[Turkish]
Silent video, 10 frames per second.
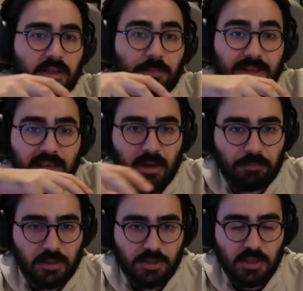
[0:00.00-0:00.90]
pide
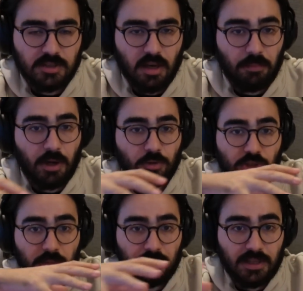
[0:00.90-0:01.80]
yaptıracağız ha. Pardon
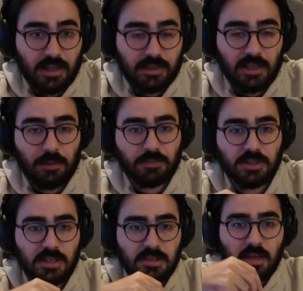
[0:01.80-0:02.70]
şey pidelerden
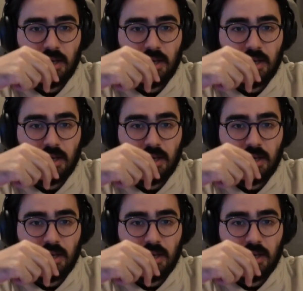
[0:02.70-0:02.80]
yaptıracağız.